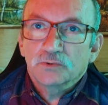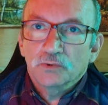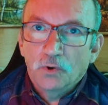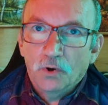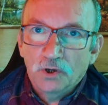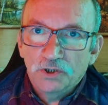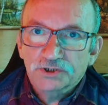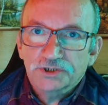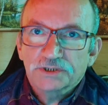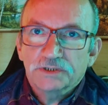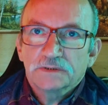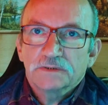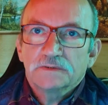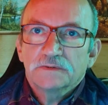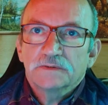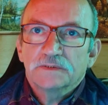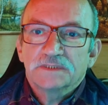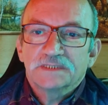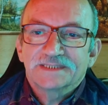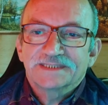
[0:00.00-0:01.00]
тоже
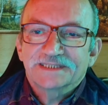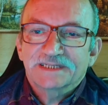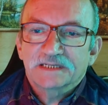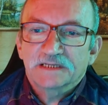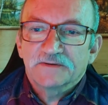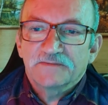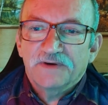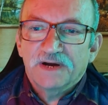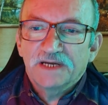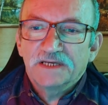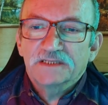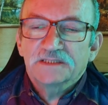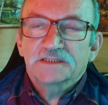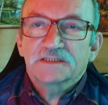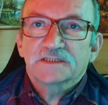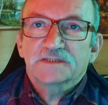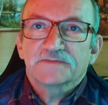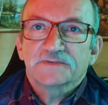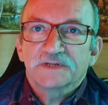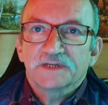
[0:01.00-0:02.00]
не
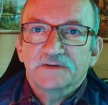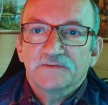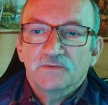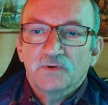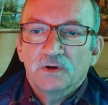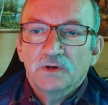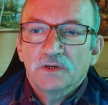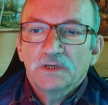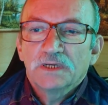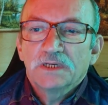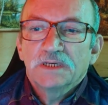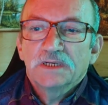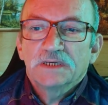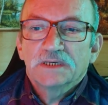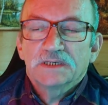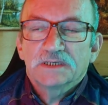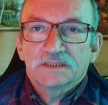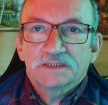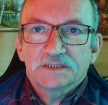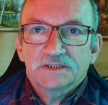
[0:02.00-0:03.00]
скрывает своего
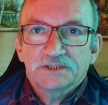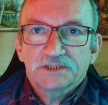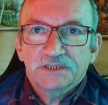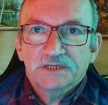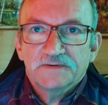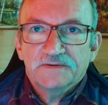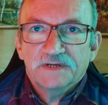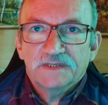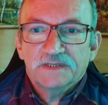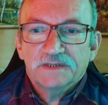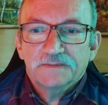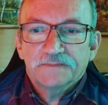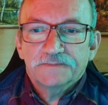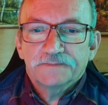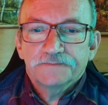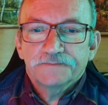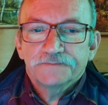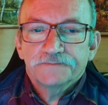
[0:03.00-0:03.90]
разочарования.